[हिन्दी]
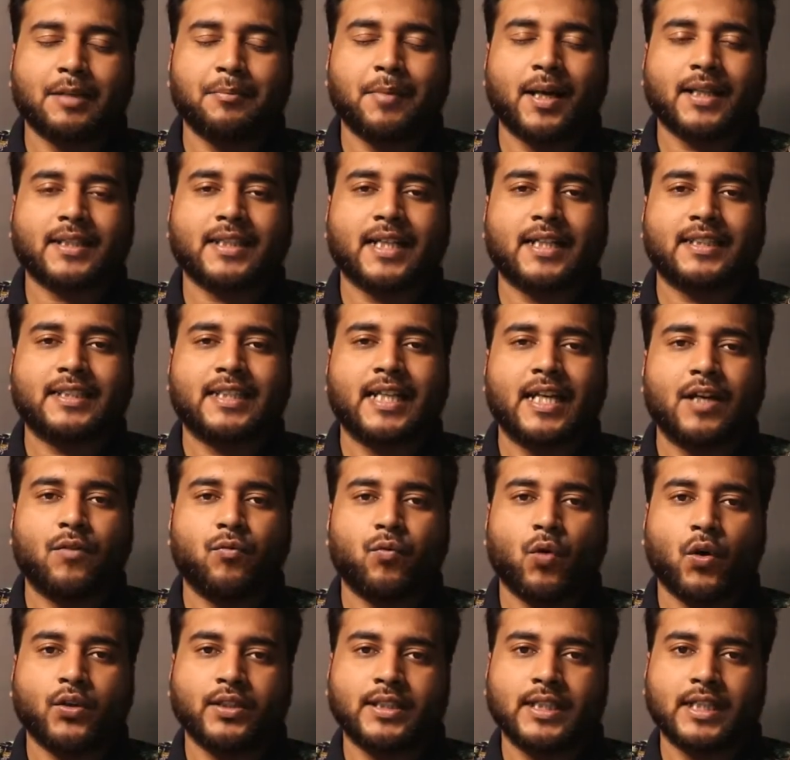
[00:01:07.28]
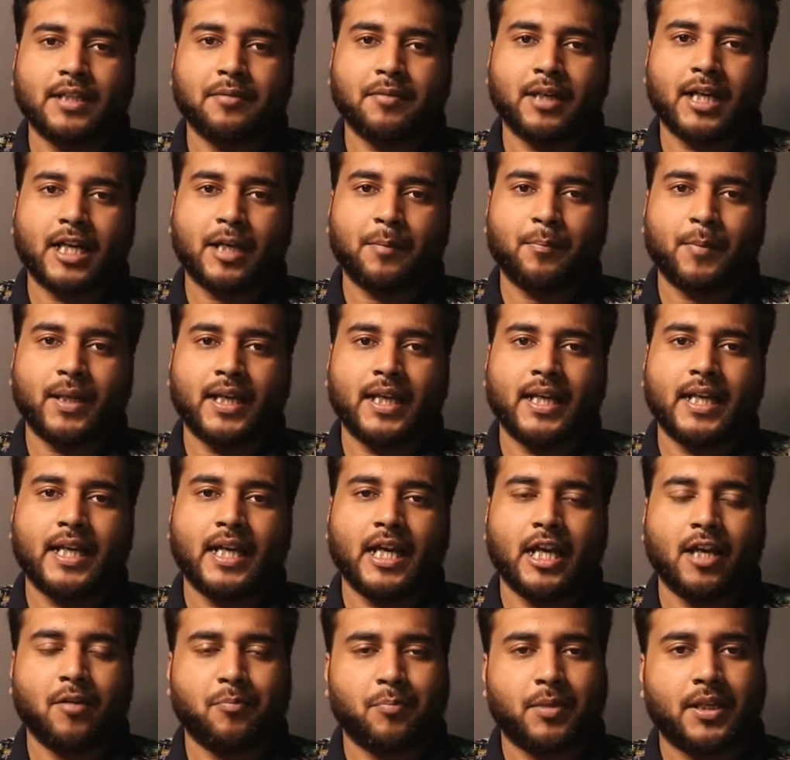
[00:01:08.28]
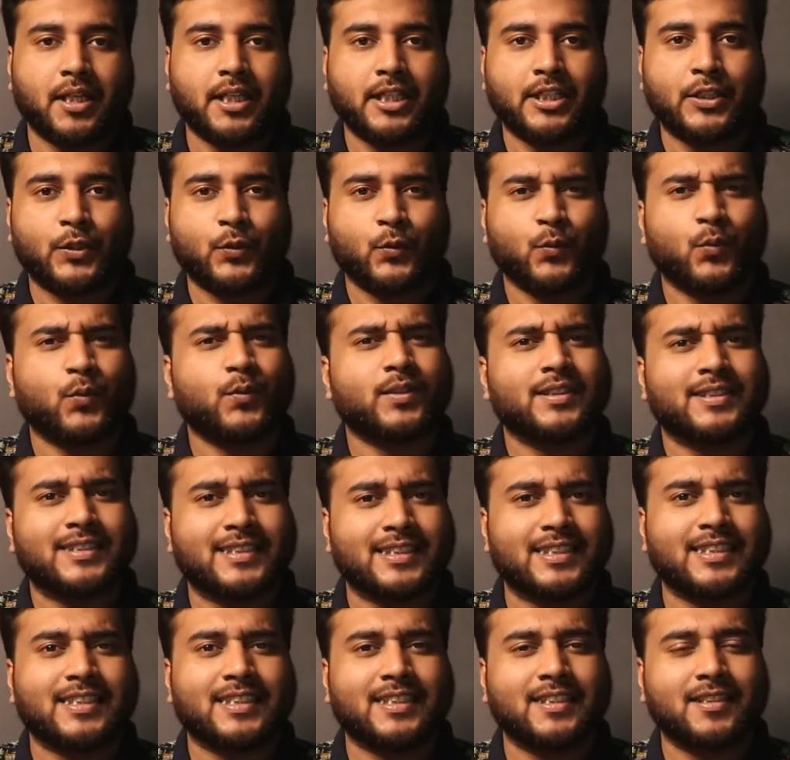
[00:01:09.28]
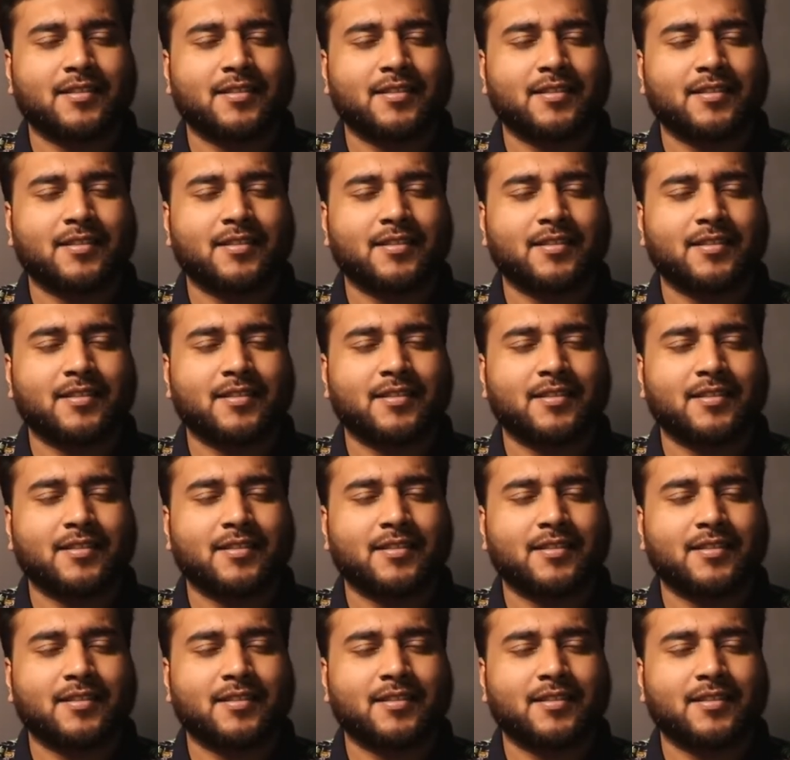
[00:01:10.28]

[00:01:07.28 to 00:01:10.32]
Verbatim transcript: की बात करते हैं फौजी के बारे में एफ ए यू जी